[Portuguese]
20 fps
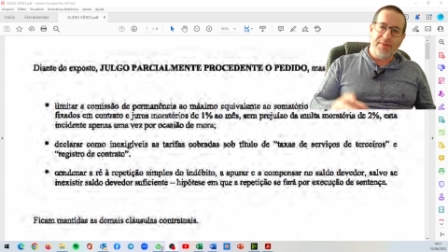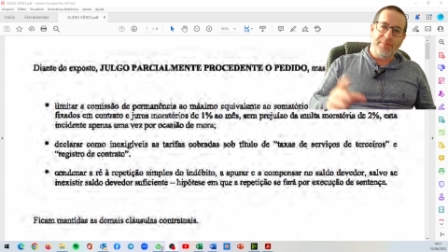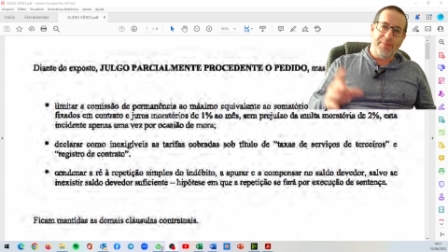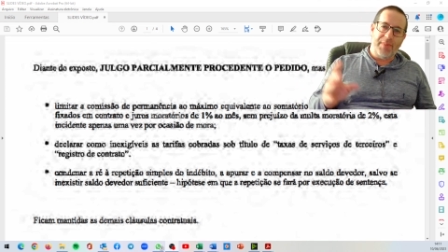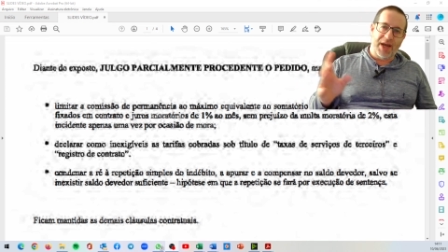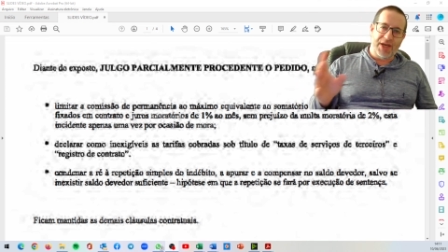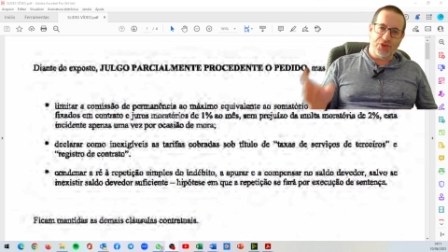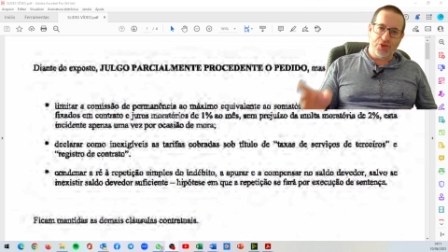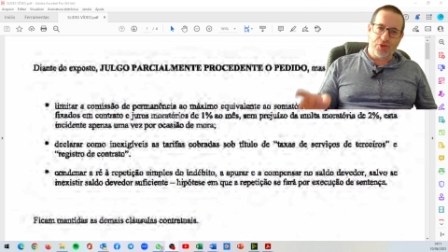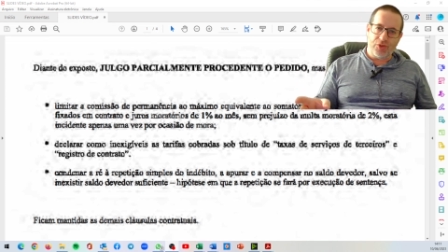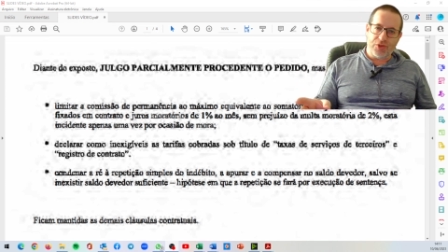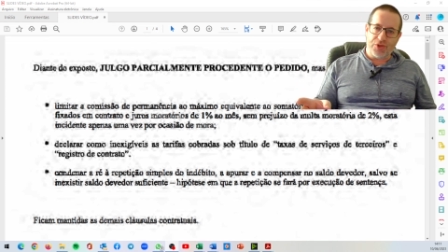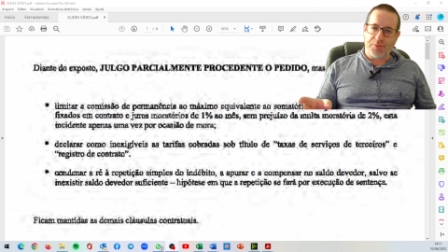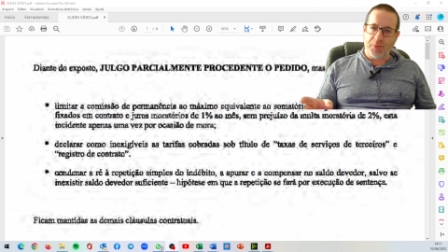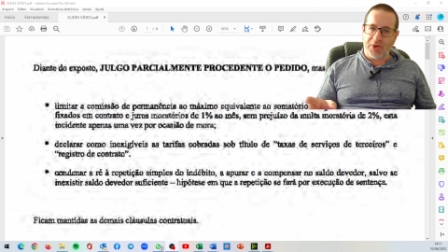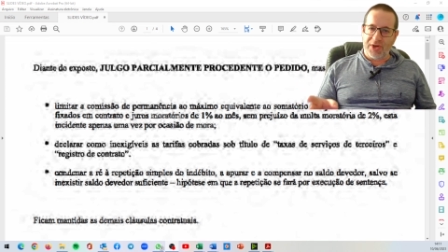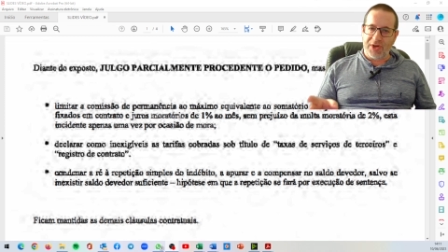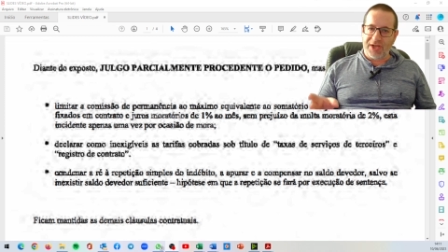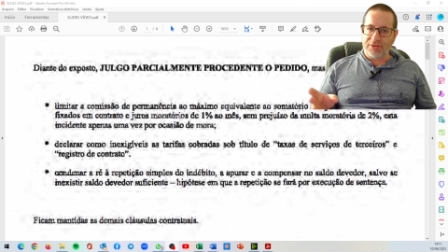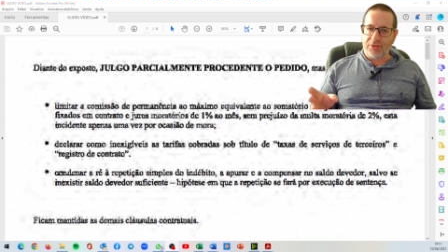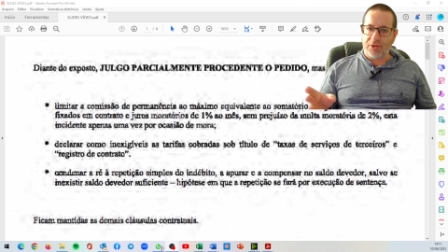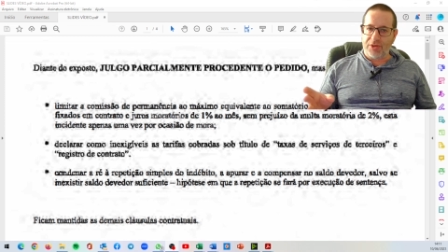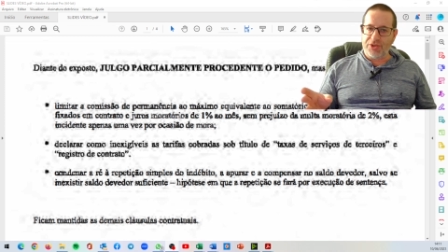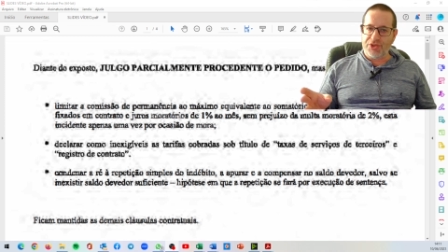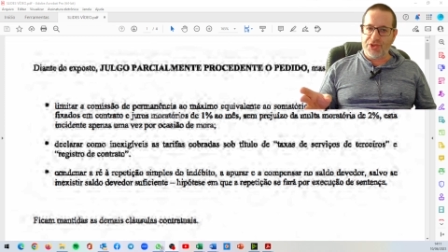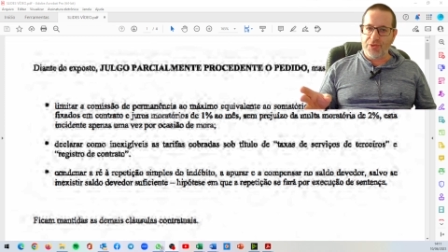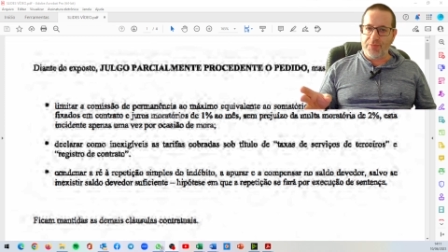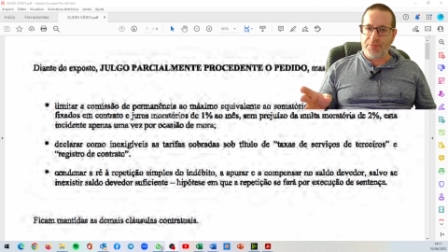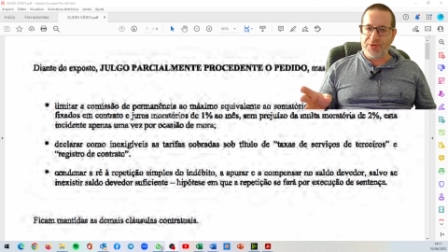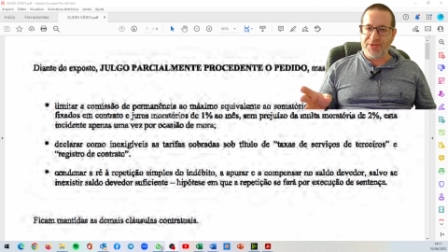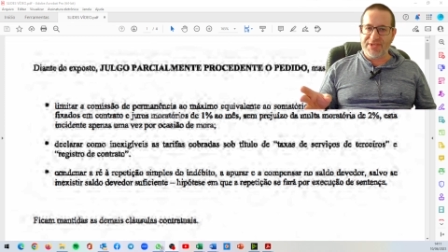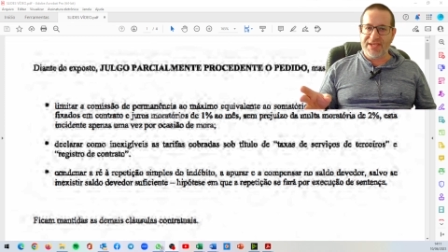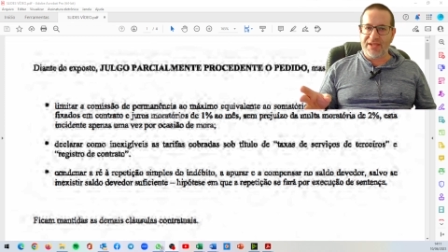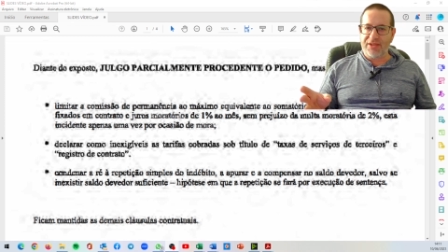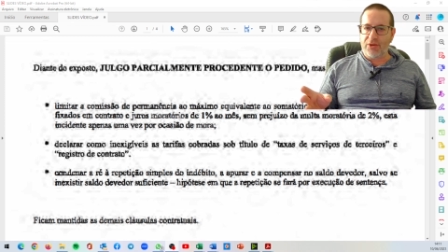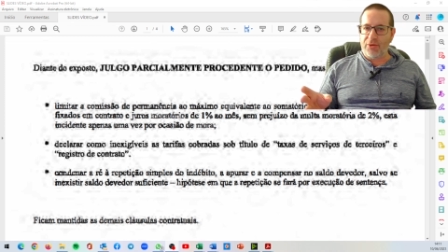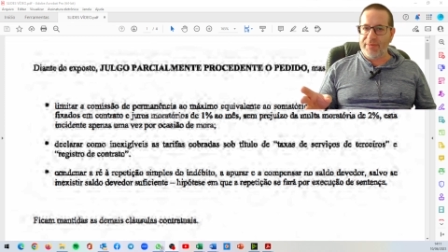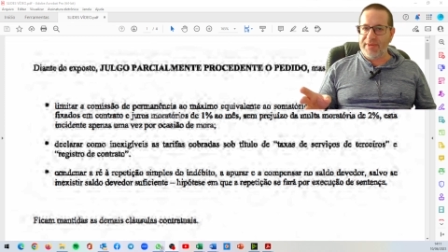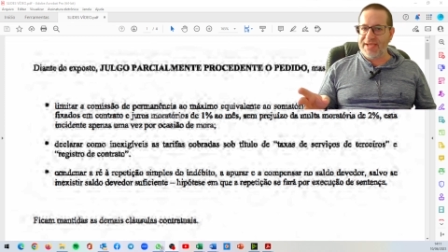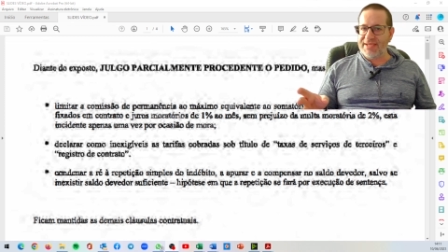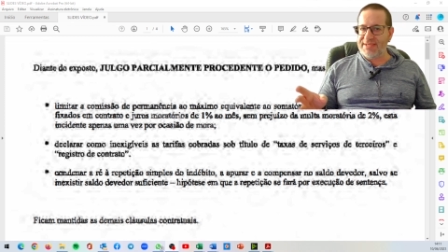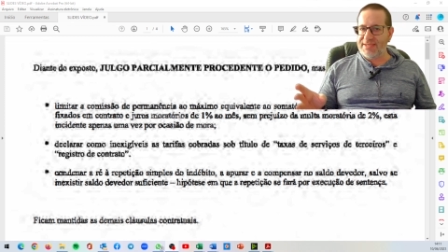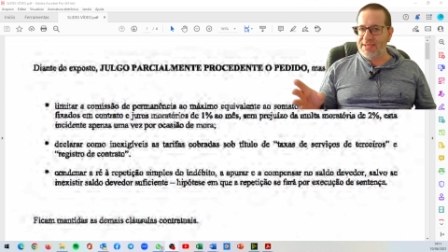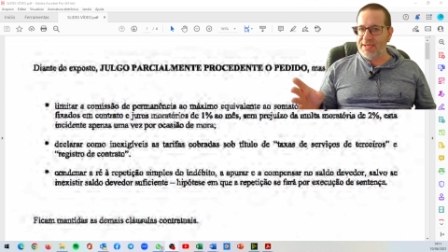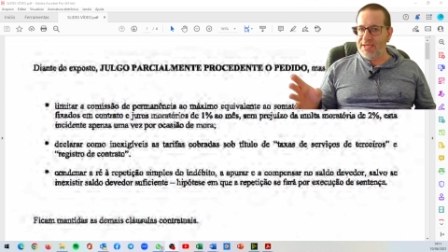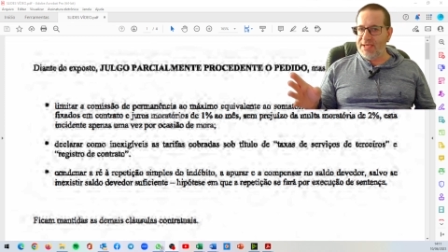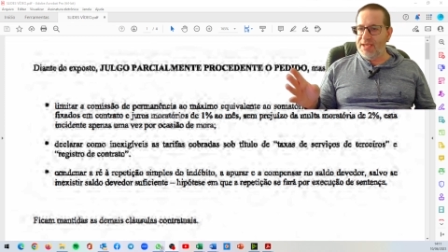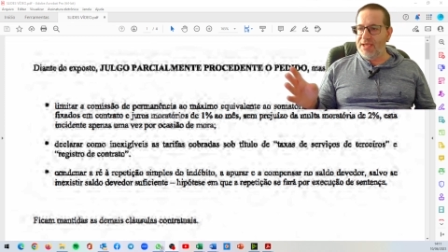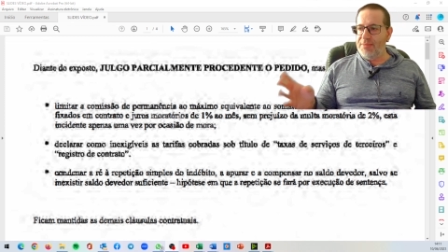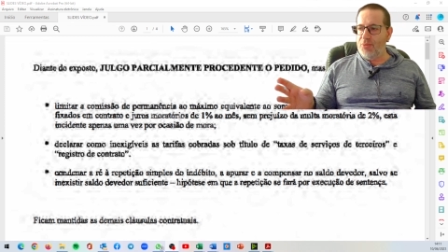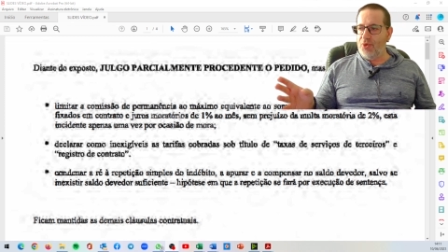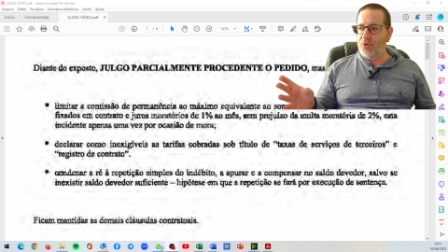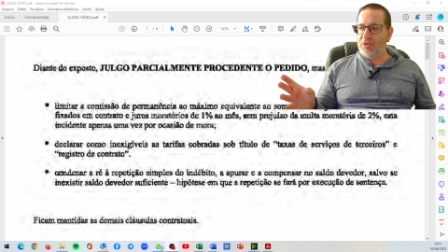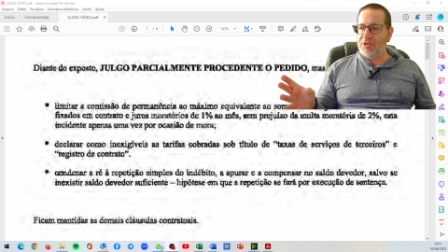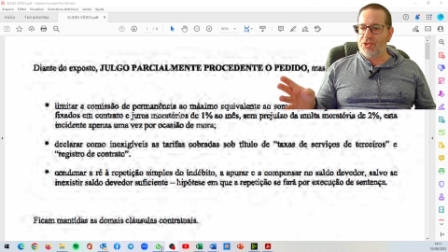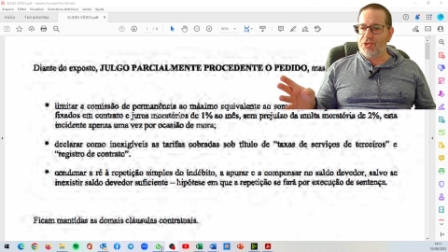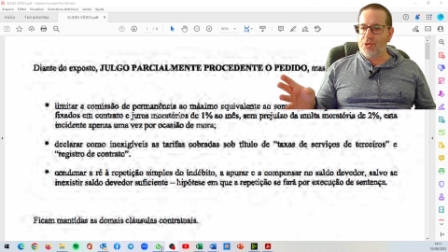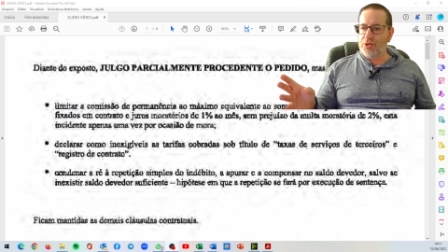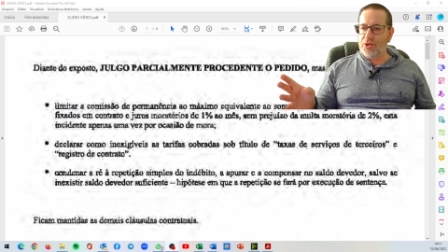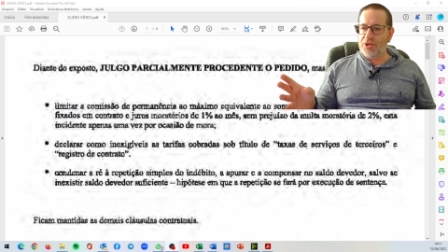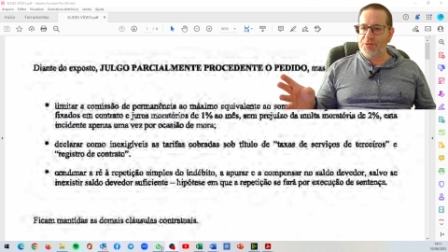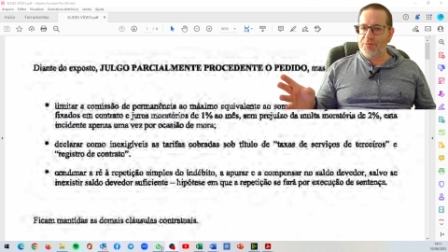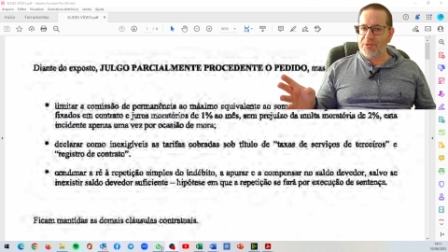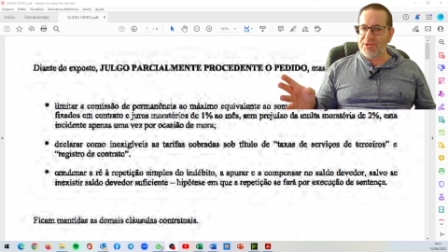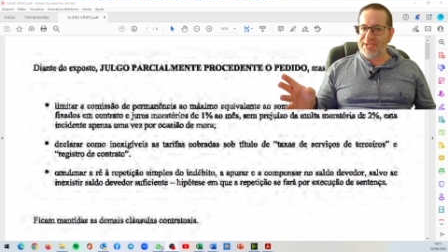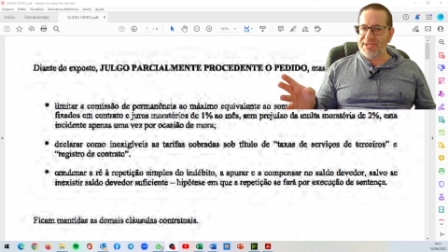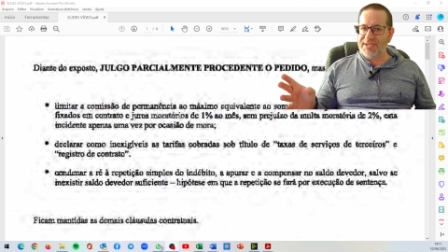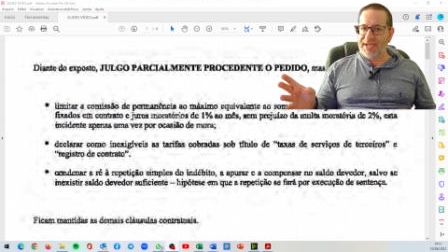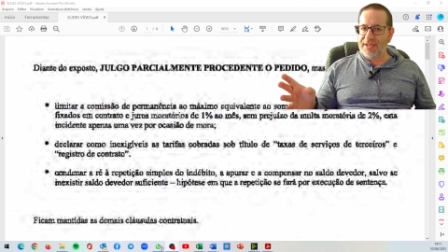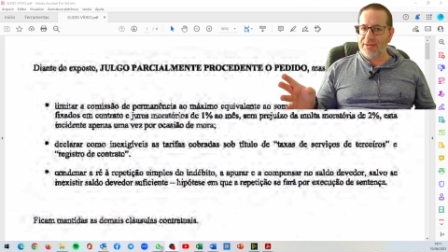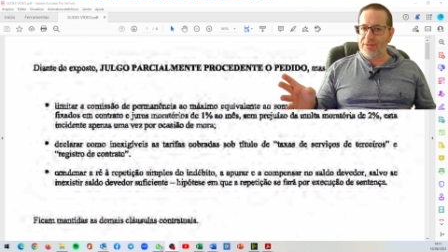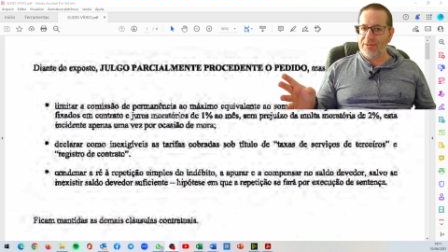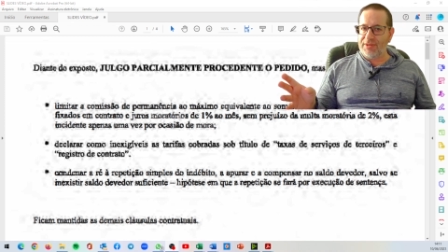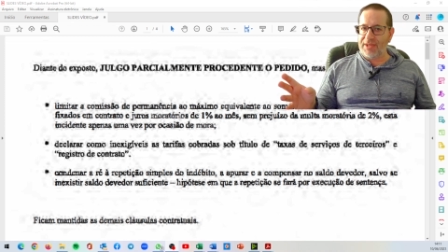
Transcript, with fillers: mais juros moratórios de 1% ao mês e multa de 2%.